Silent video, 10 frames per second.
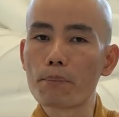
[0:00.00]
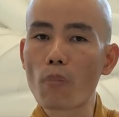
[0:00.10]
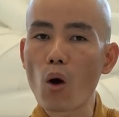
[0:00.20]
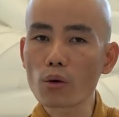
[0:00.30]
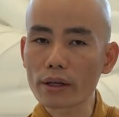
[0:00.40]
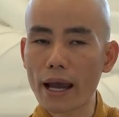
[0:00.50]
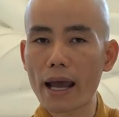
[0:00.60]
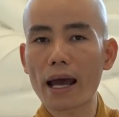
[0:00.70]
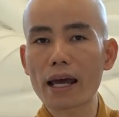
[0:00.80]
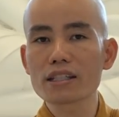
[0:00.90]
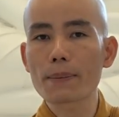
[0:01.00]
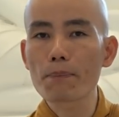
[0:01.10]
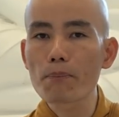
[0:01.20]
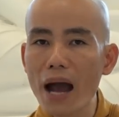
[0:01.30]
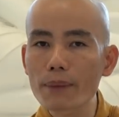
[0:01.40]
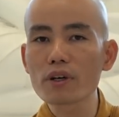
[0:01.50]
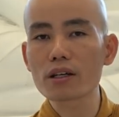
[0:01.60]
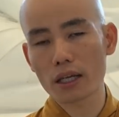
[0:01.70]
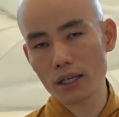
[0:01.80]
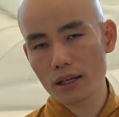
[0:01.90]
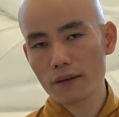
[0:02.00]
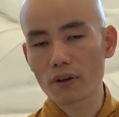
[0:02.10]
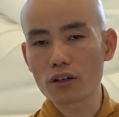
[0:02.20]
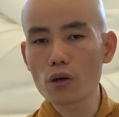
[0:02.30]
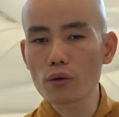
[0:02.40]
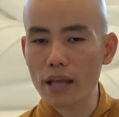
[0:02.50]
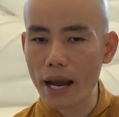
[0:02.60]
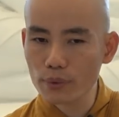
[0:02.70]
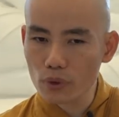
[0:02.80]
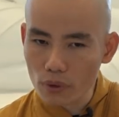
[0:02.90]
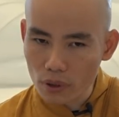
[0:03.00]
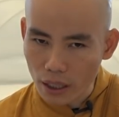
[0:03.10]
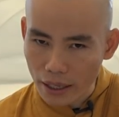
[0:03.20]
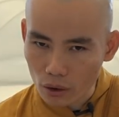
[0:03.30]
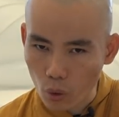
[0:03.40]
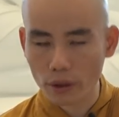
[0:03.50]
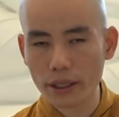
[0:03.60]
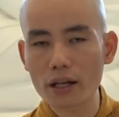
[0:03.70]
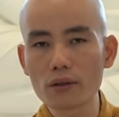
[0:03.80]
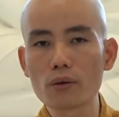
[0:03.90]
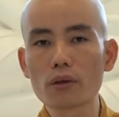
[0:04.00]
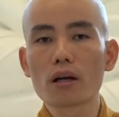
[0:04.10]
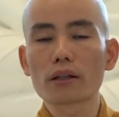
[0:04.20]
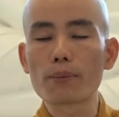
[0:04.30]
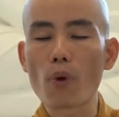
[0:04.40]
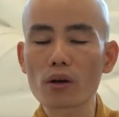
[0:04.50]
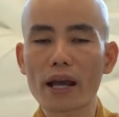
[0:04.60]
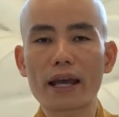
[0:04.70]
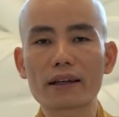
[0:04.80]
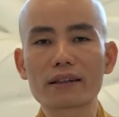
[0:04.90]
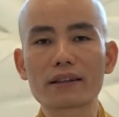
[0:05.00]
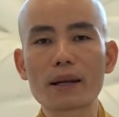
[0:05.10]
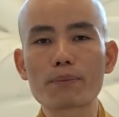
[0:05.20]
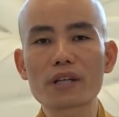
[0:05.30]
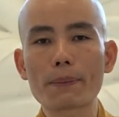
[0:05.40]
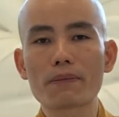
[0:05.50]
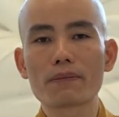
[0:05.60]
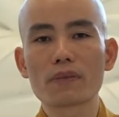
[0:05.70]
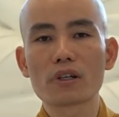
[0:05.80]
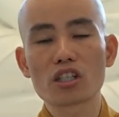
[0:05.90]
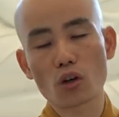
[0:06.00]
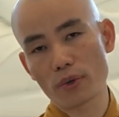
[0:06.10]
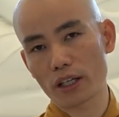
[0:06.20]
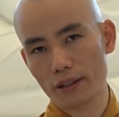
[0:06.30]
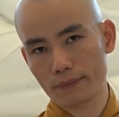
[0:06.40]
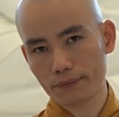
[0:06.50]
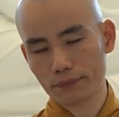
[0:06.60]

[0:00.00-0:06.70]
một nghìn hai trăm ba mươi ki lô gam. Và nếu giảm xuống chay thuần chay luôn thì một nghìn năm trăm sáu mươi ki lô gam